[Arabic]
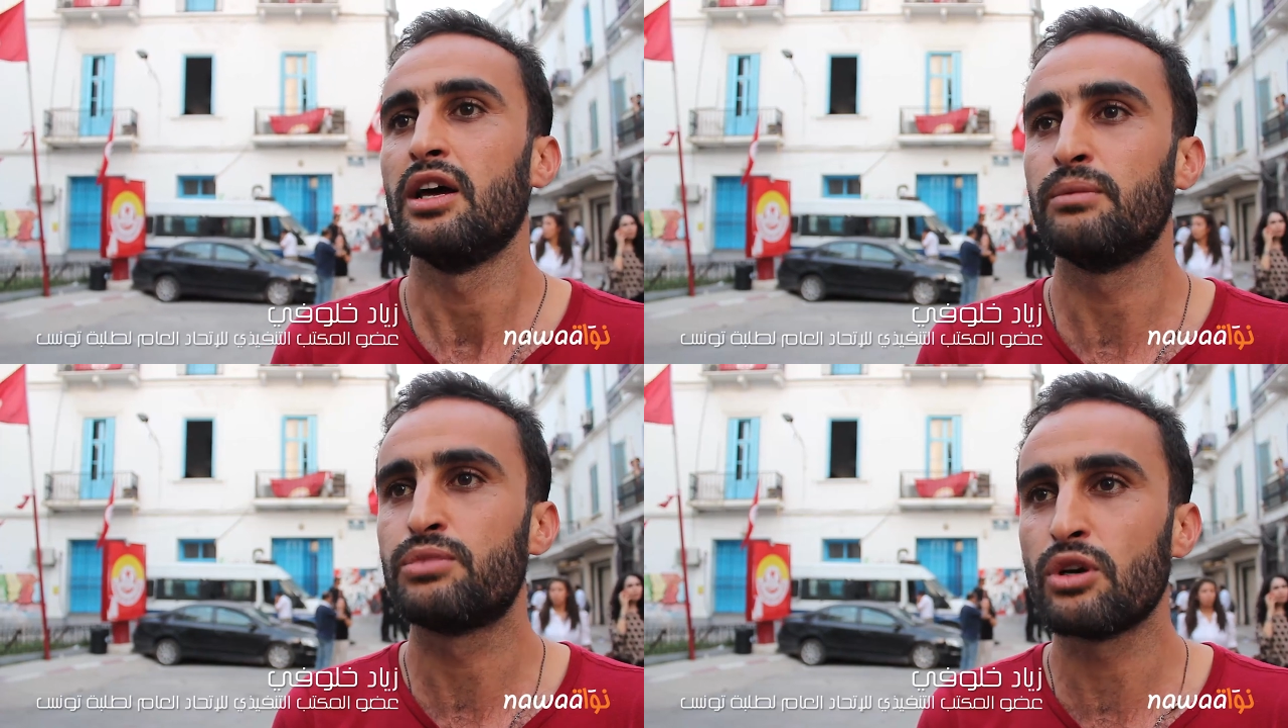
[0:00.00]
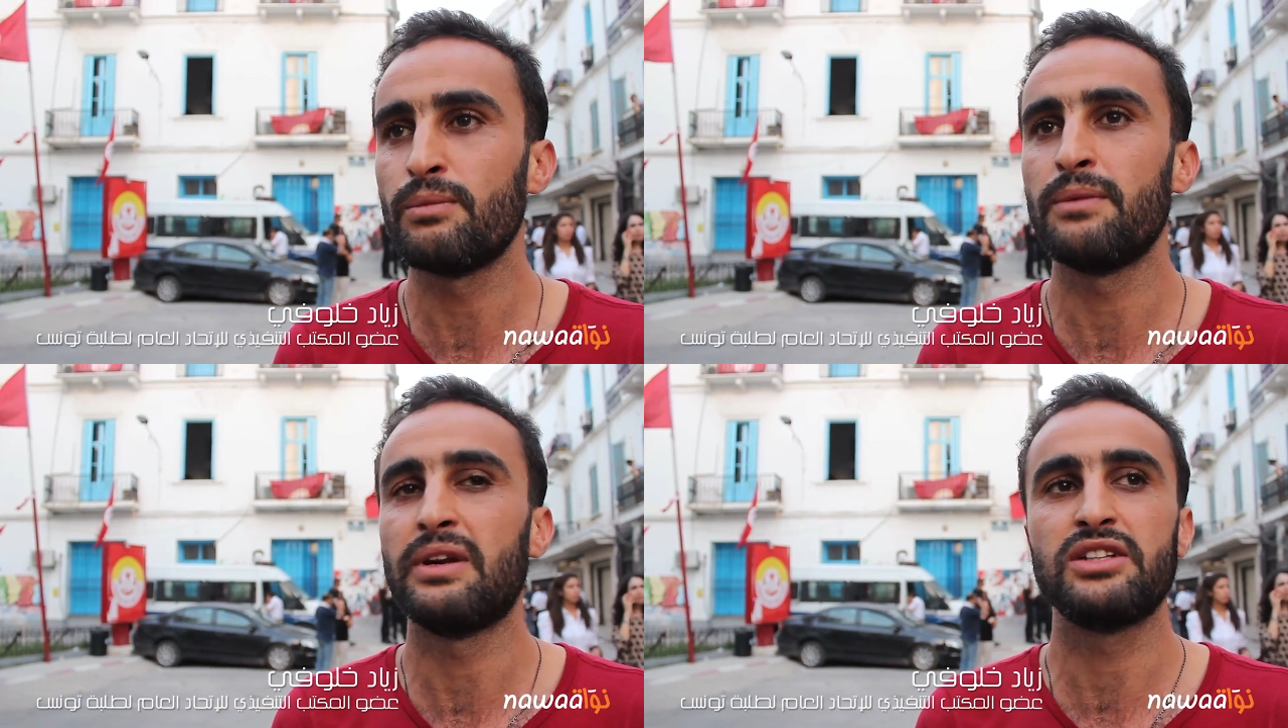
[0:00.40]

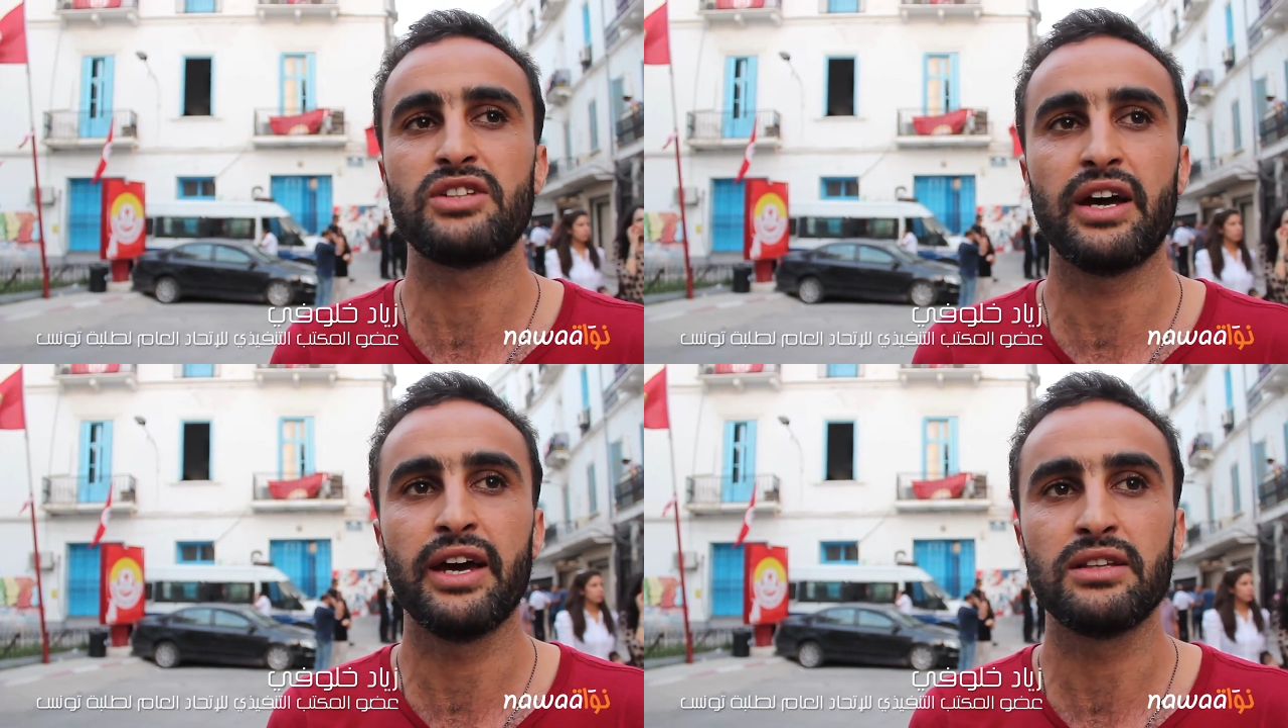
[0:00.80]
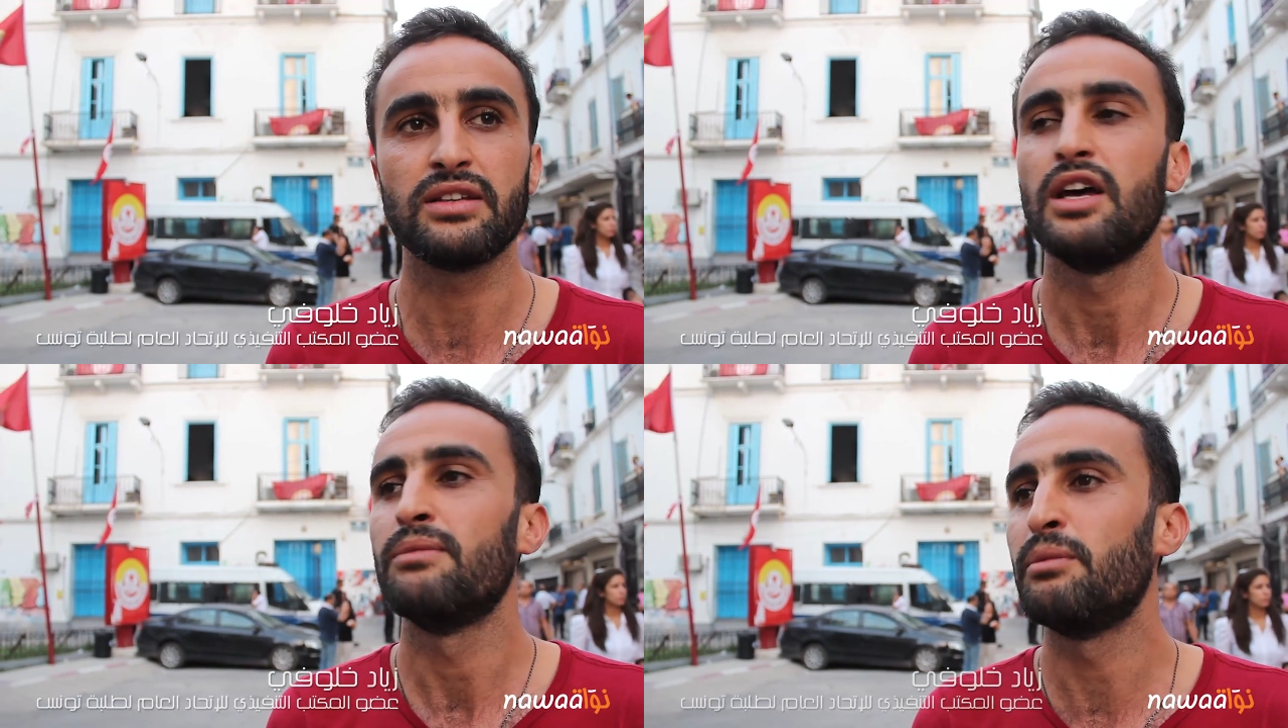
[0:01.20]
بجمله من
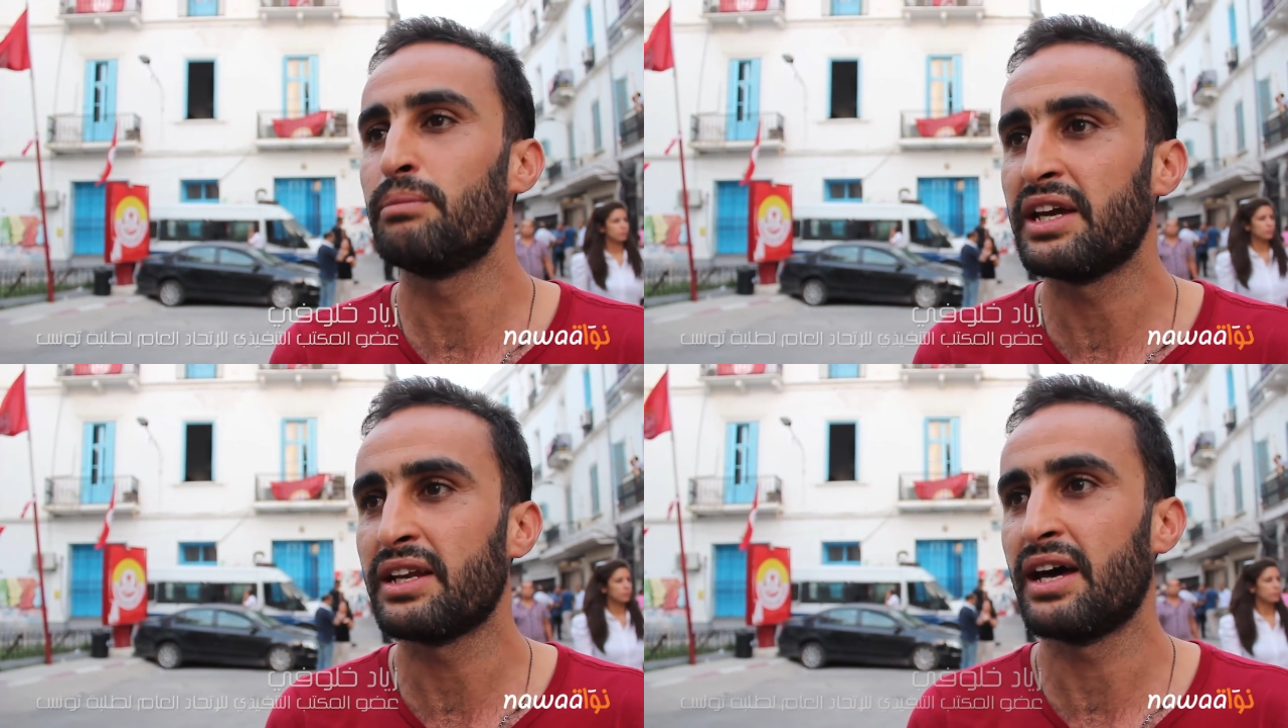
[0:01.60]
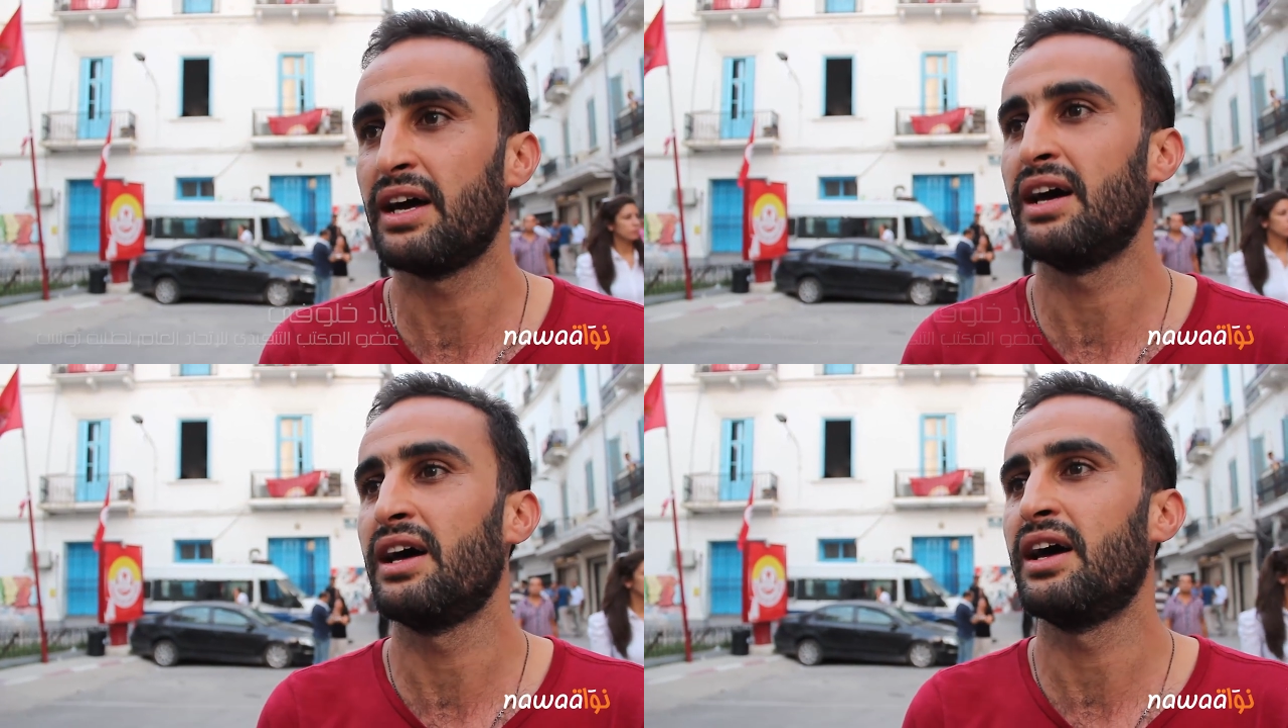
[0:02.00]
الاجراءات من
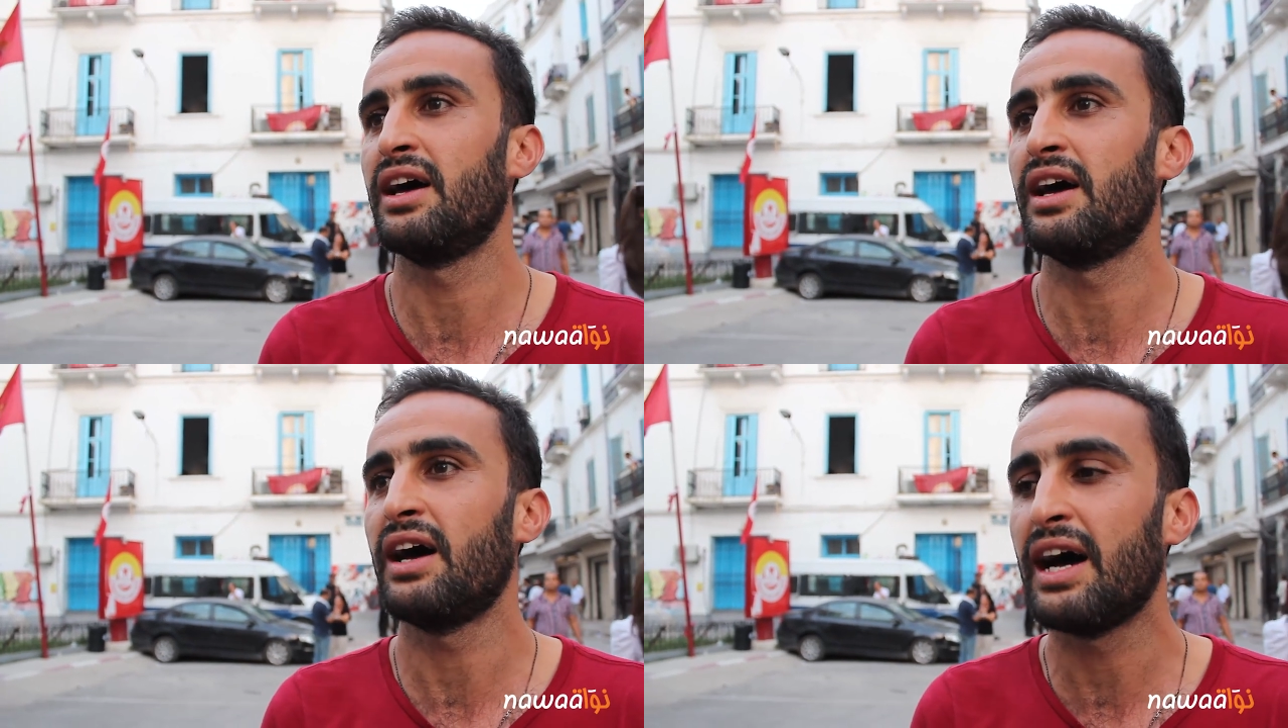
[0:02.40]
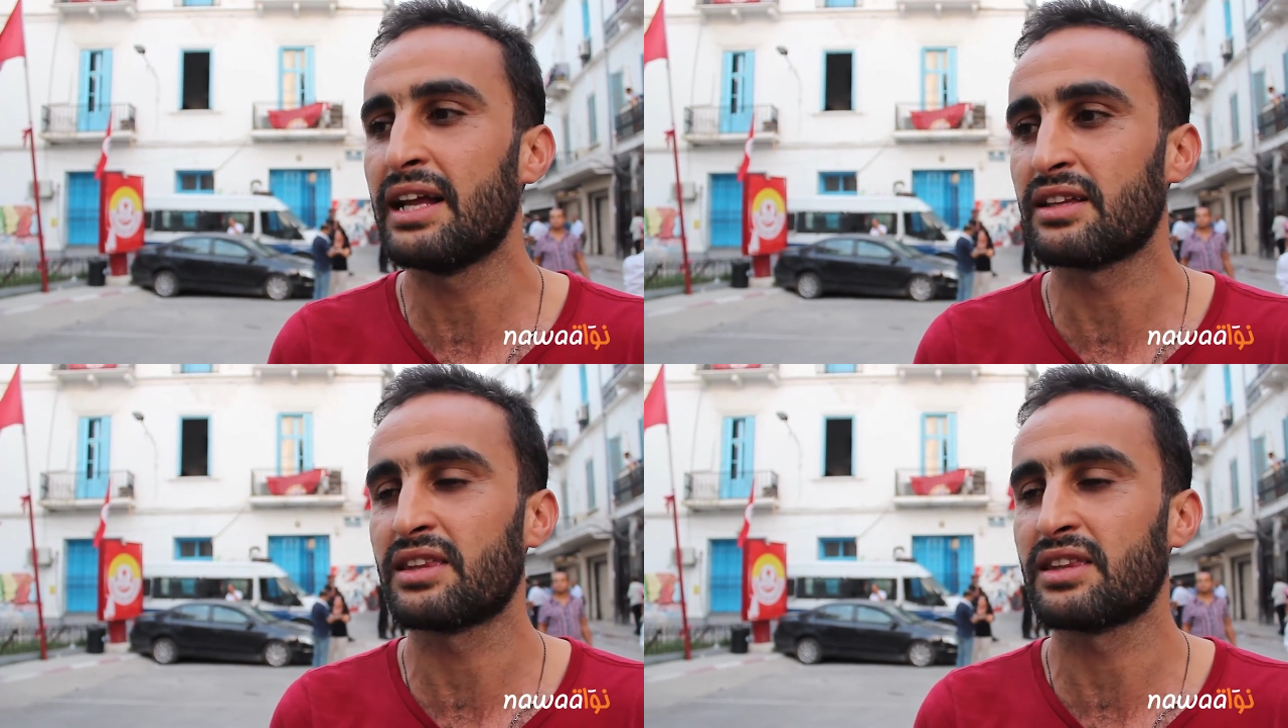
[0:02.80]
بينها حاله